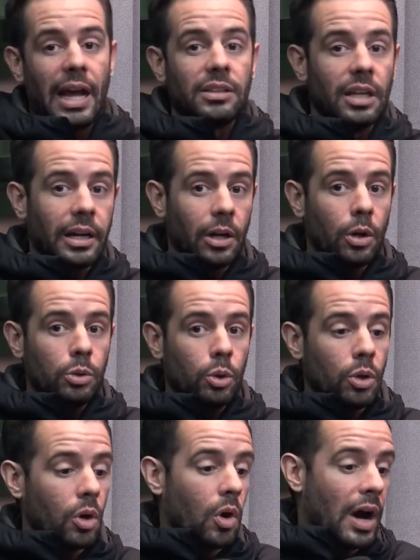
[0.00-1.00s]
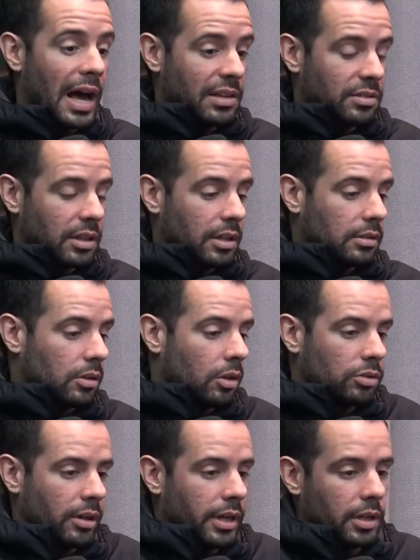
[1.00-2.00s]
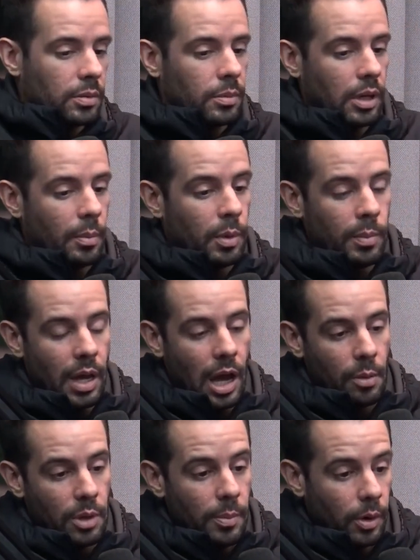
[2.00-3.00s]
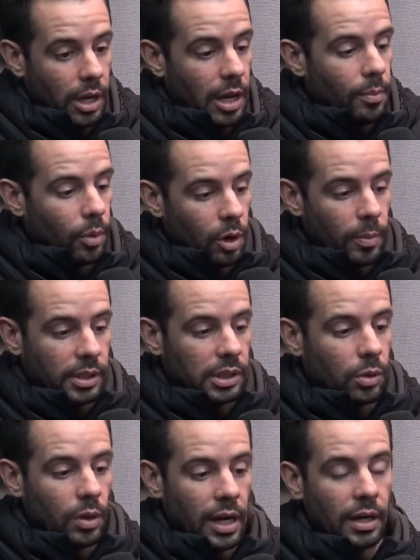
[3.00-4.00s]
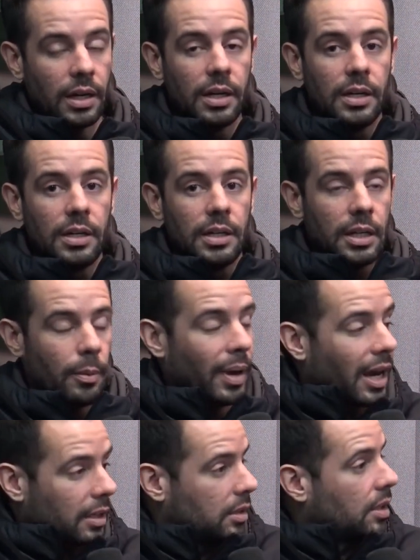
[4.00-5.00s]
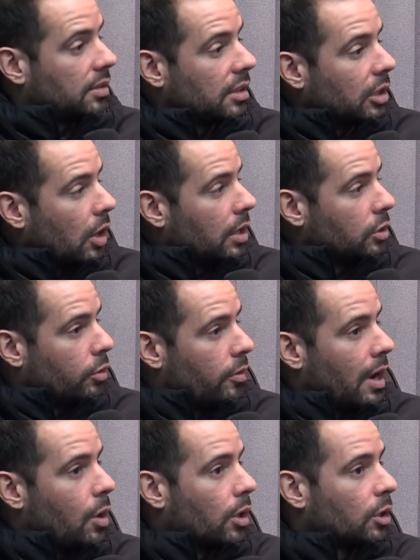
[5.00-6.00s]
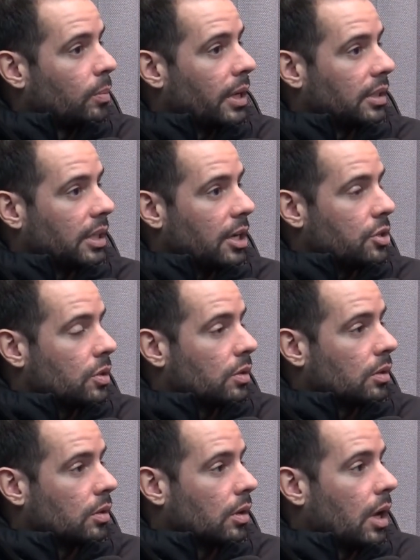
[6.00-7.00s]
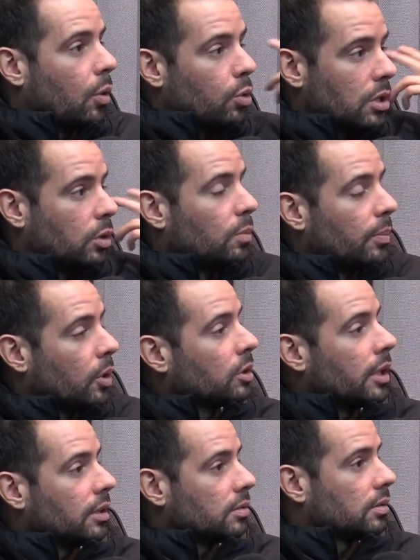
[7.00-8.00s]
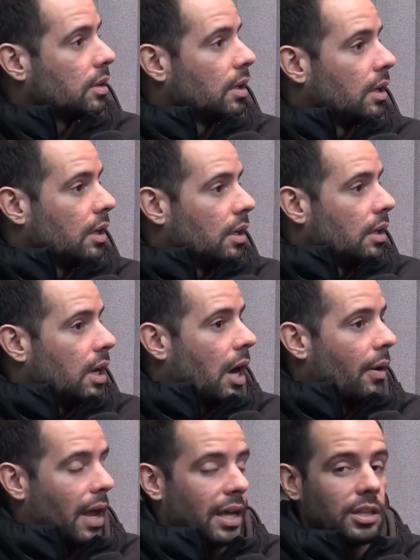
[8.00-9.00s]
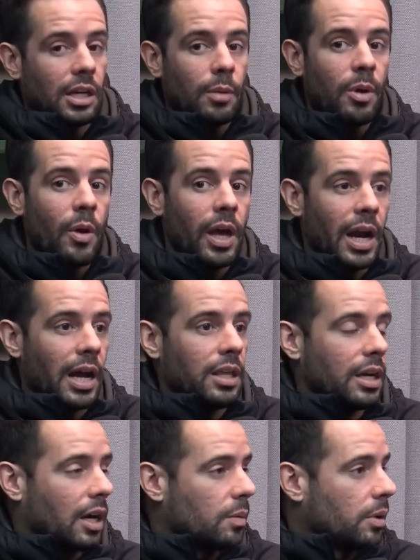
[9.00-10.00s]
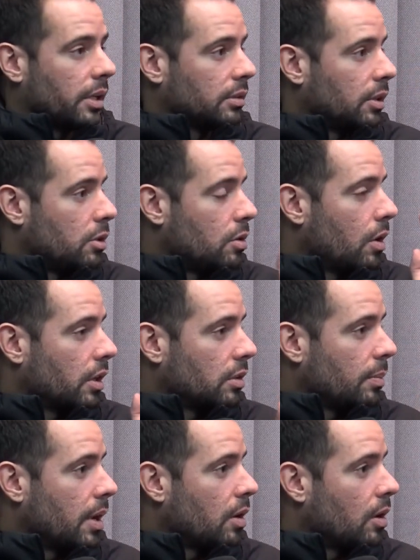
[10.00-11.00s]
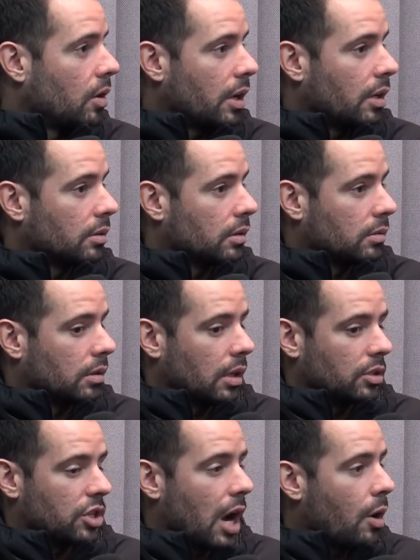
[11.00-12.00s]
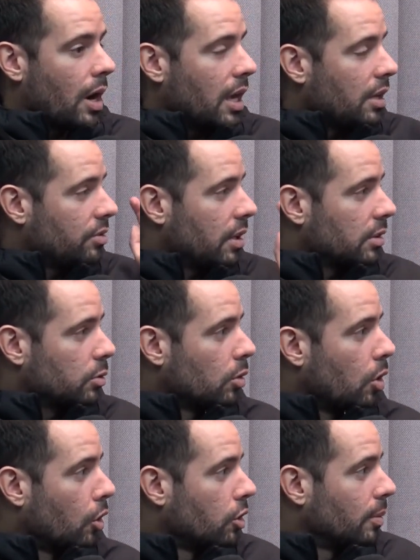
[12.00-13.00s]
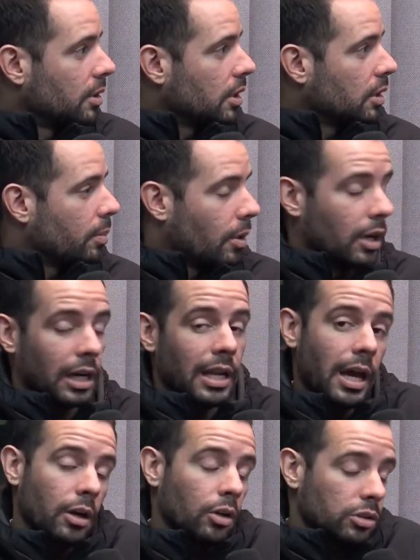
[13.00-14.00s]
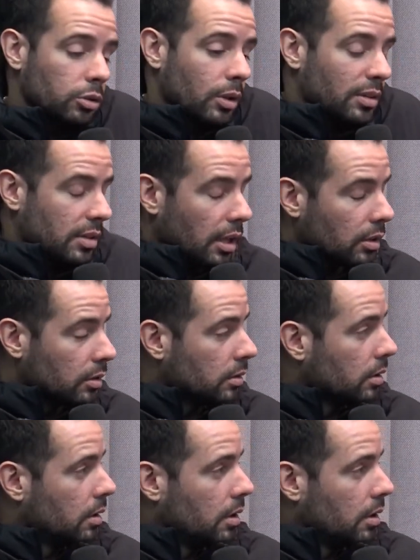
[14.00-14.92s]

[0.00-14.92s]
la gente alrededor tuyo lo hace, ¿no? ¿Sabes? Como que a mí, me, a mí, por ejemplo, en lo particular, que me encanta estar sentado en el sofá jugando PlayStation, escuchando un podcast, habrá gente que me verá y dirá como que he este dicho lo que está, es lo que está chava ahí sin hacer un coño, ¿me entiendes? Pero en realidad no, si estoy haciendo.